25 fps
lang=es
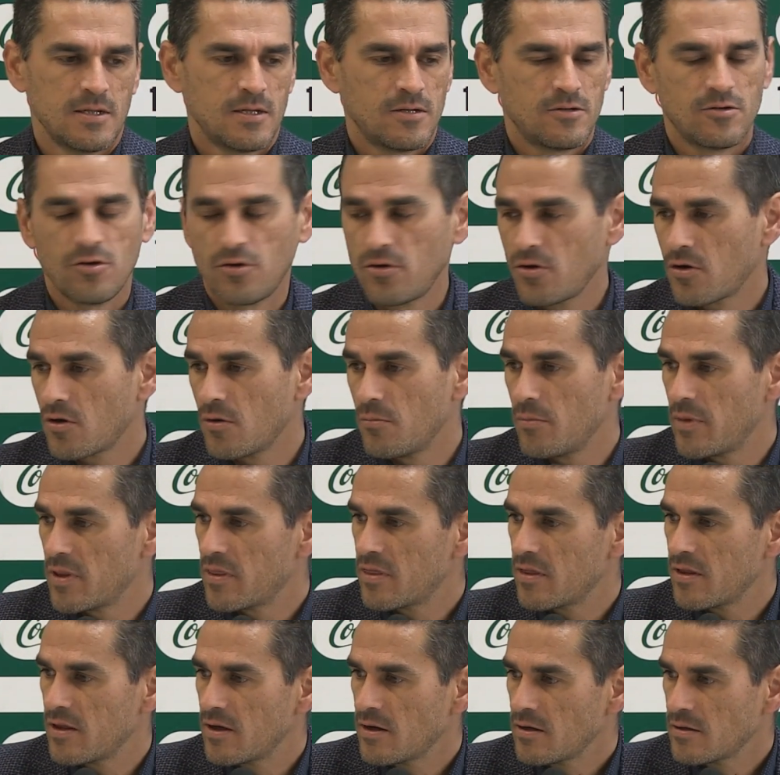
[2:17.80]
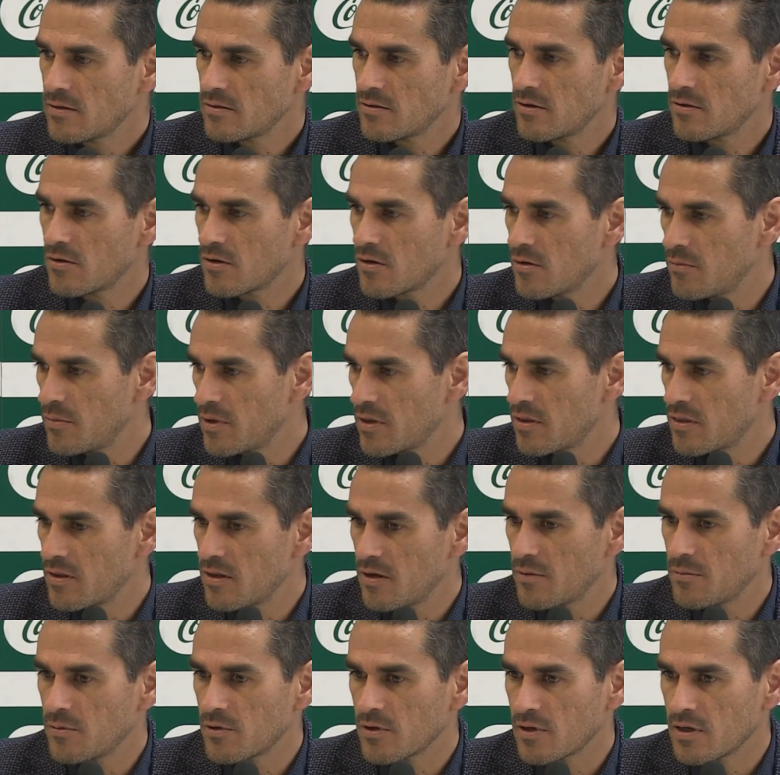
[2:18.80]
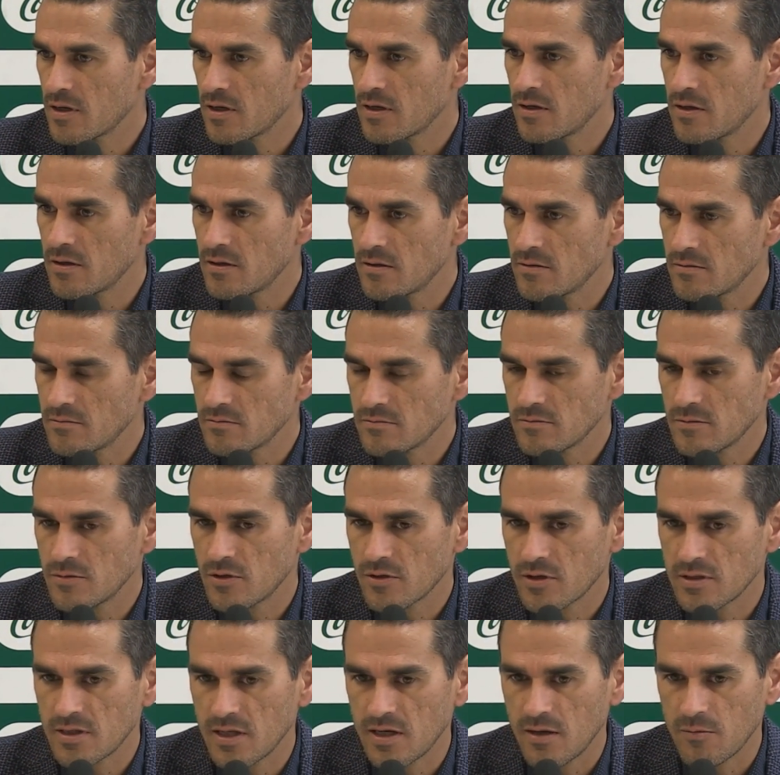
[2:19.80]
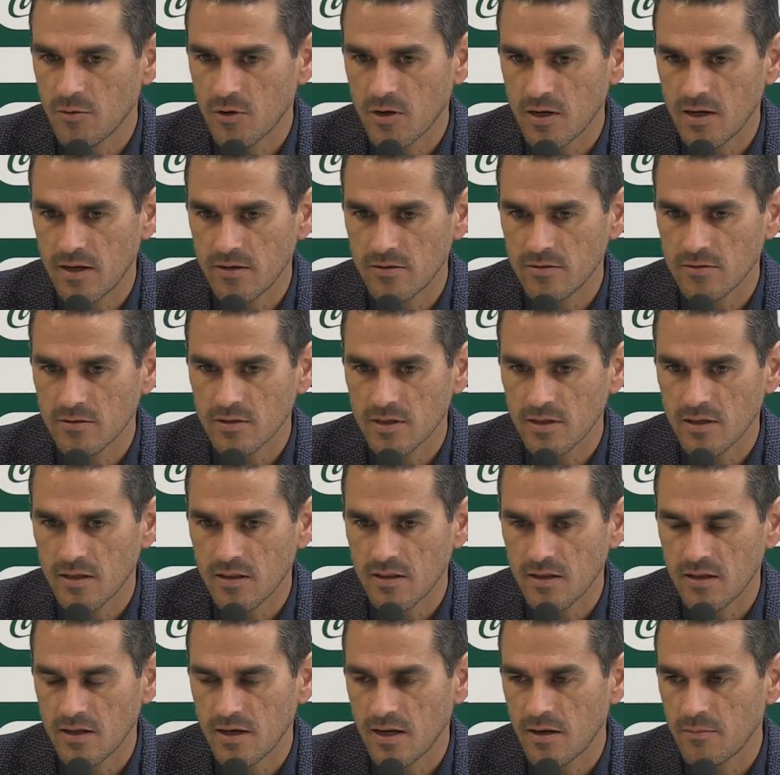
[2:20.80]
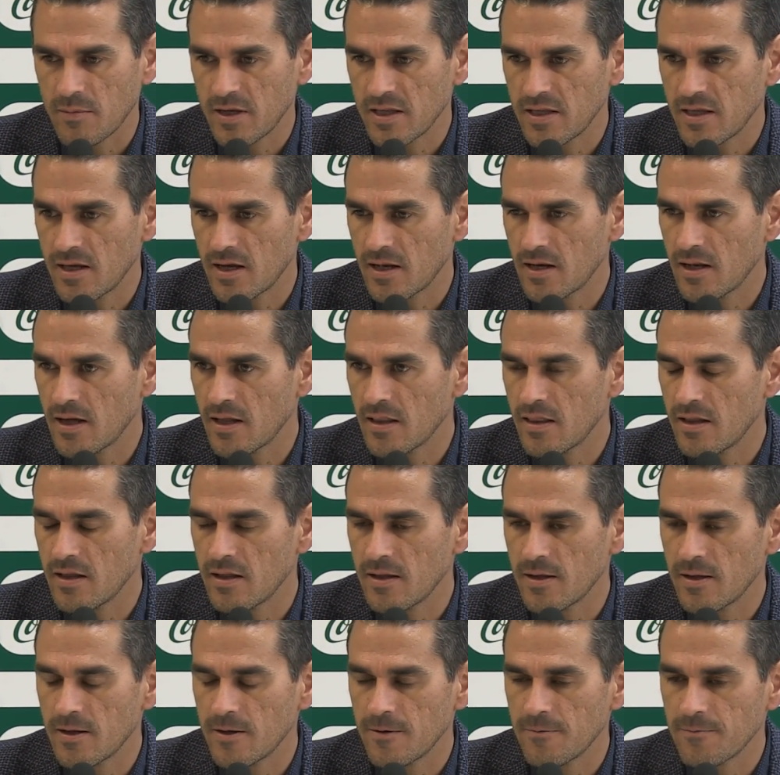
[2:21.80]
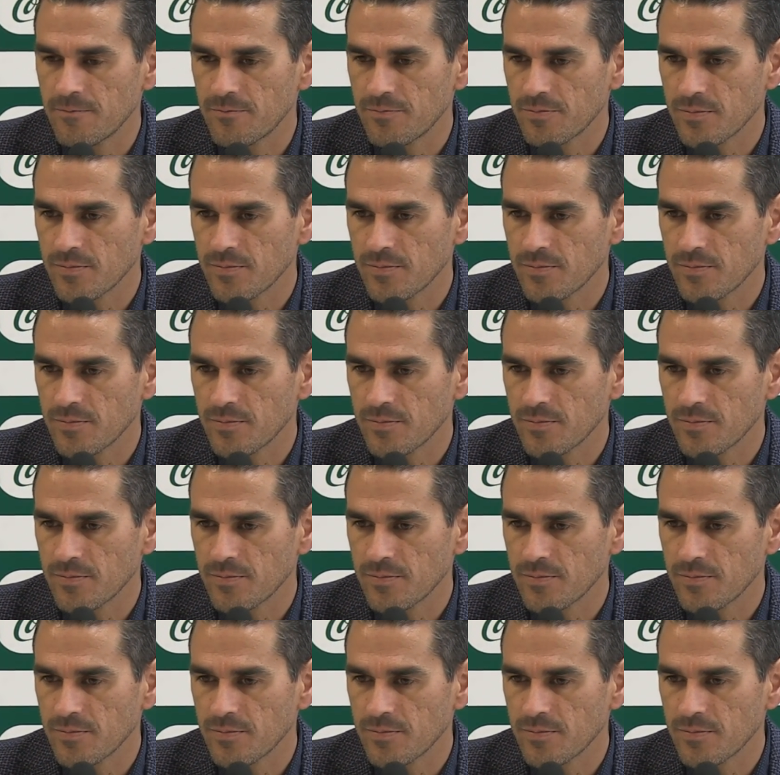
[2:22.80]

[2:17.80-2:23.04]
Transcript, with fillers: no nos convencía, no nos convencía porque lo que teníamos claro que desde la mañana de,